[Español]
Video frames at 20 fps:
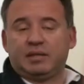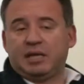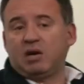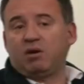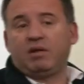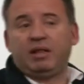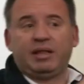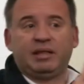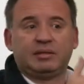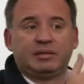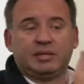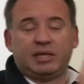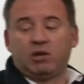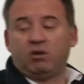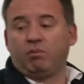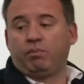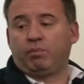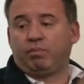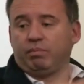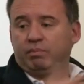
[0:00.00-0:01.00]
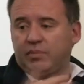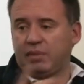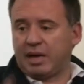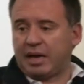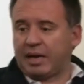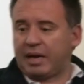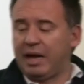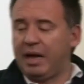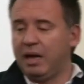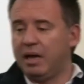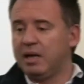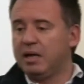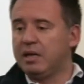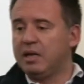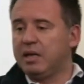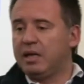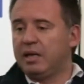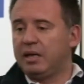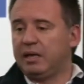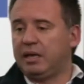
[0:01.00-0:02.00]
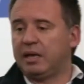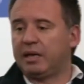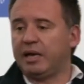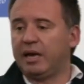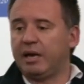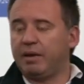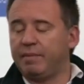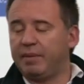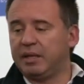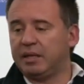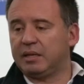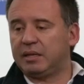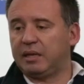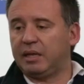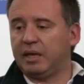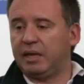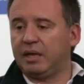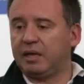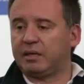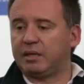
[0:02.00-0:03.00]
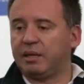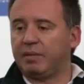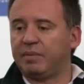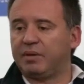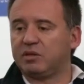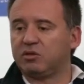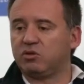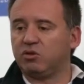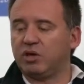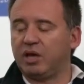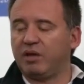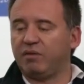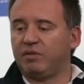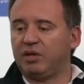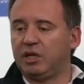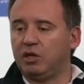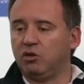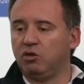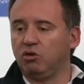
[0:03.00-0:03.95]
que la otra semana se cree una mesa de trabajo donde además se pidió que esté